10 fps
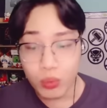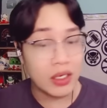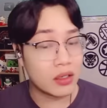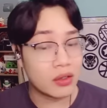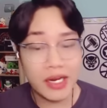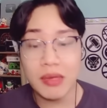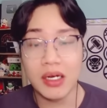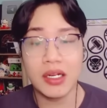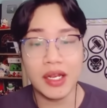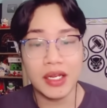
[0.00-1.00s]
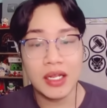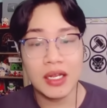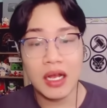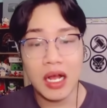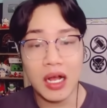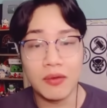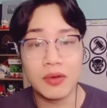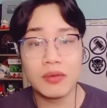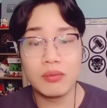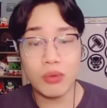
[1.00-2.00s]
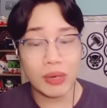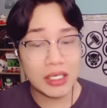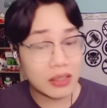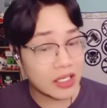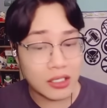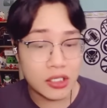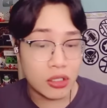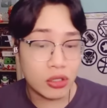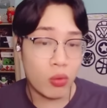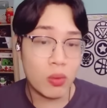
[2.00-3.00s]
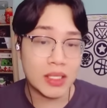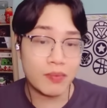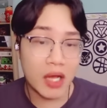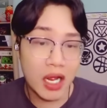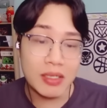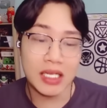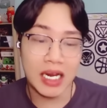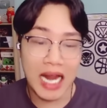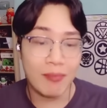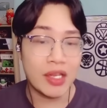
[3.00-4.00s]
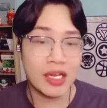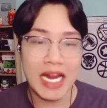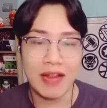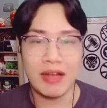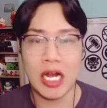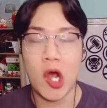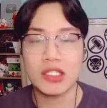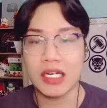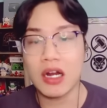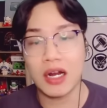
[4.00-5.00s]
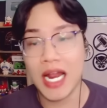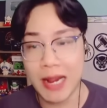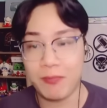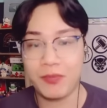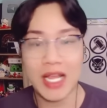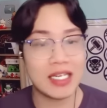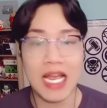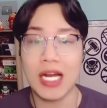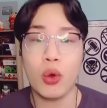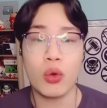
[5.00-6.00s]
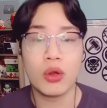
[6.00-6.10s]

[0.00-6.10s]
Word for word: mình riêng mình thì uh, một cái cái series sinh tồn của mình sắp tới mình sẽ làm những cái này và nó sẽ rất là đẹp chắc chắn luôn